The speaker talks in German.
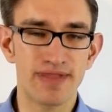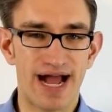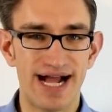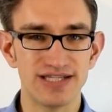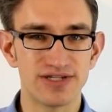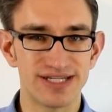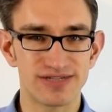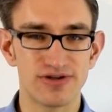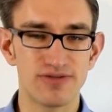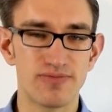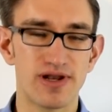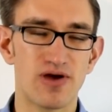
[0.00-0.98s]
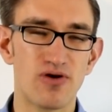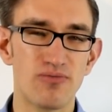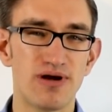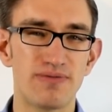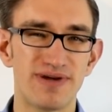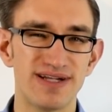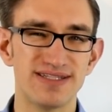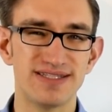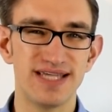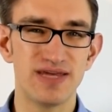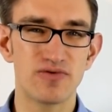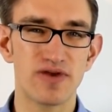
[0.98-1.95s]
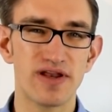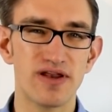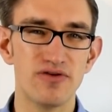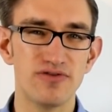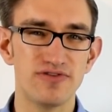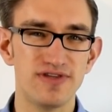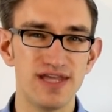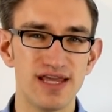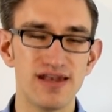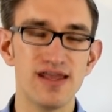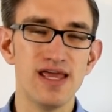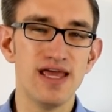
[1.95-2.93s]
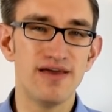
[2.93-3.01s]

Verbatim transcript: Also das sollte man auch immer mal sehen und analysieren.